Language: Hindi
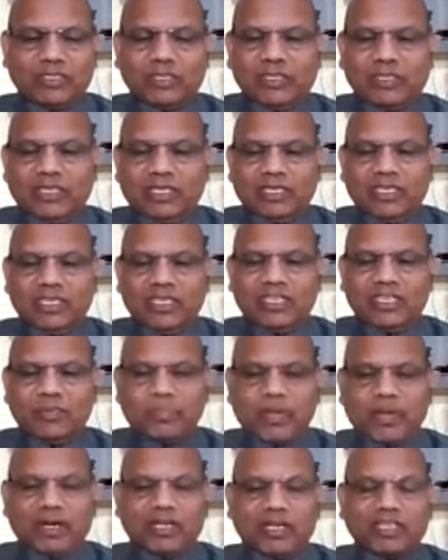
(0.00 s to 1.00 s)
हीन
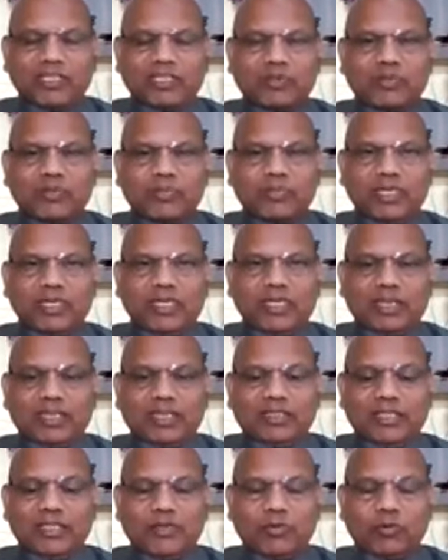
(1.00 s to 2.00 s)
प्राणी के रूप में नहीं
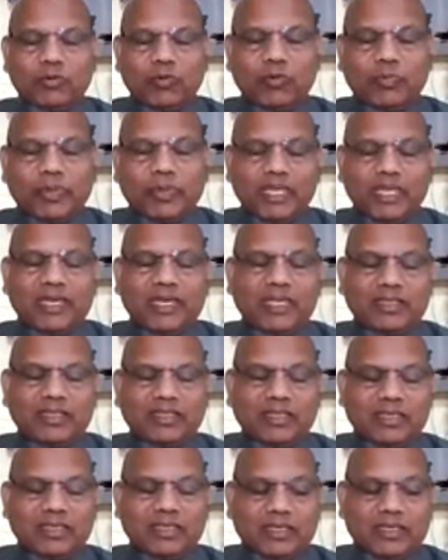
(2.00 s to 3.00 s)
लेते वो बड़े रहते
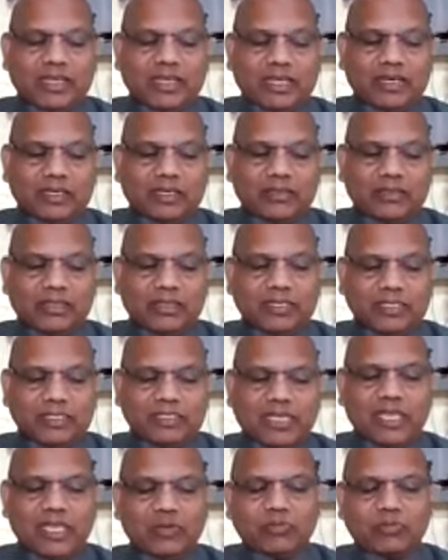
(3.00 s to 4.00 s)
हैं हर चाहे
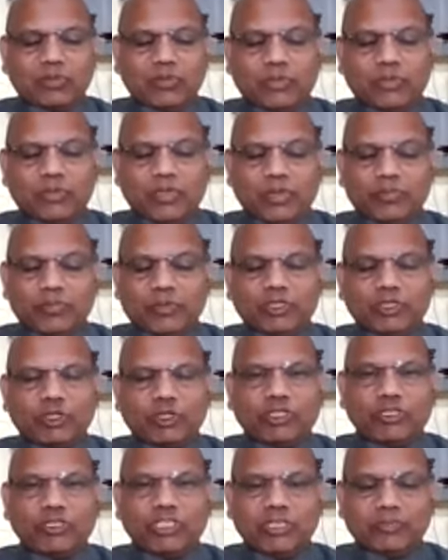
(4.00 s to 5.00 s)
वो पशु
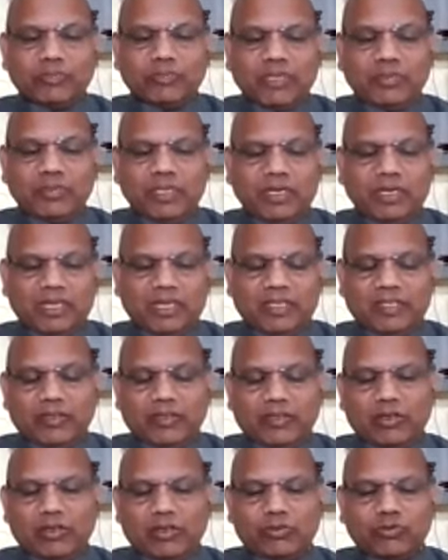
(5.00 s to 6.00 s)
योनि में भी रहे
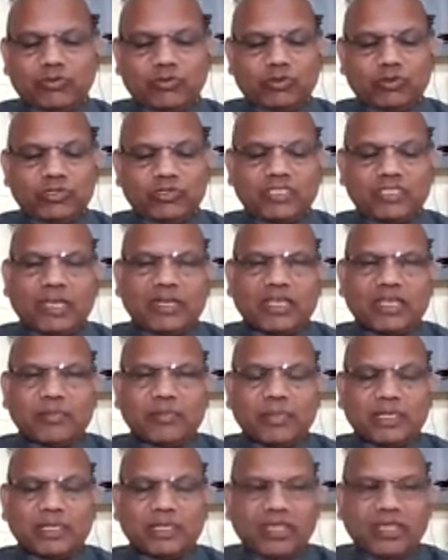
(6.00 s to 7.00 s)
और उनको जाना ही
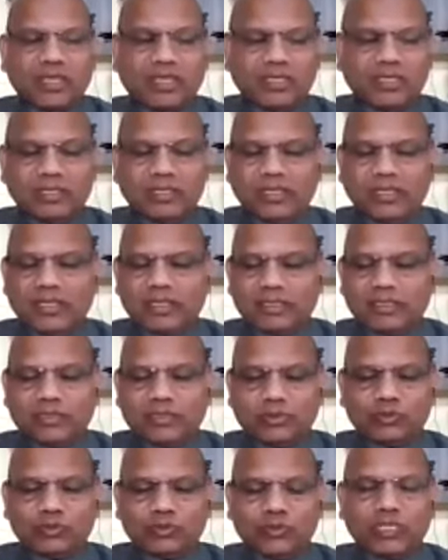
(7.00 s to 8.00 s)
पड़ता है
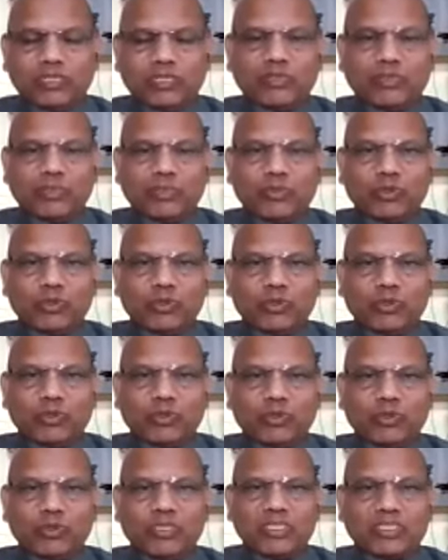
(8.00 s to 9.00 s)
चूंकि वे
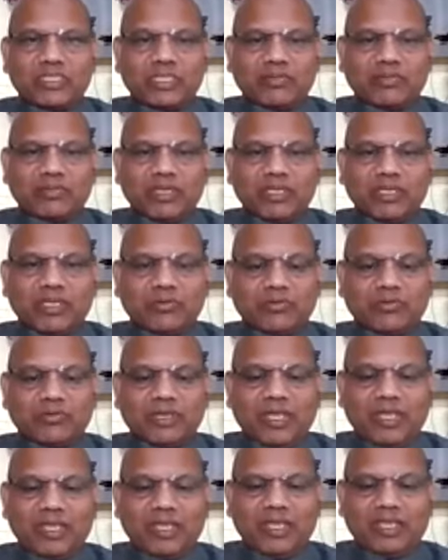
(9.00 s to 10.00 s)
बोधि सत्व है
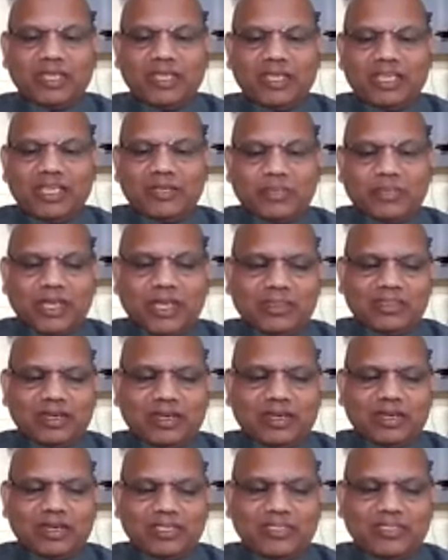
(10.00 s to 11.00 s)
उनका एकमात्र
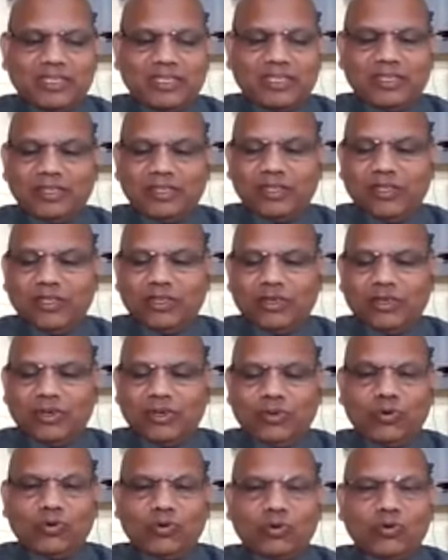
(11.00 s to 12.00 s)
लक्ष्य है
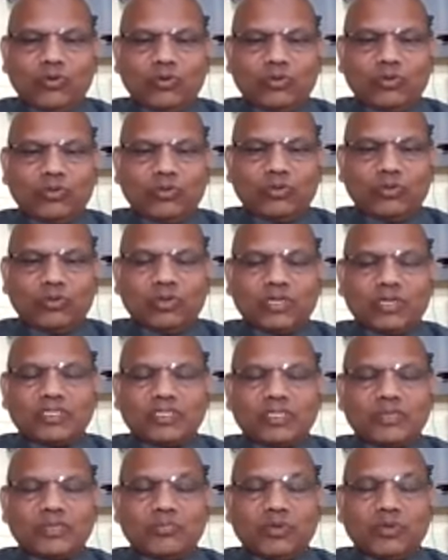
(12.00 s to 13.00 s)
लोगों को दुख से
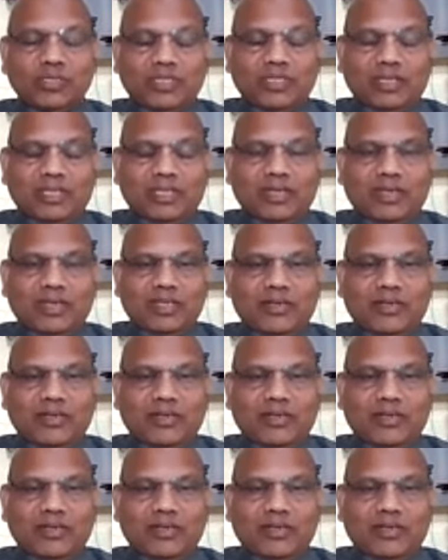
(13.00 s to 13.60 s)
मुक्त करना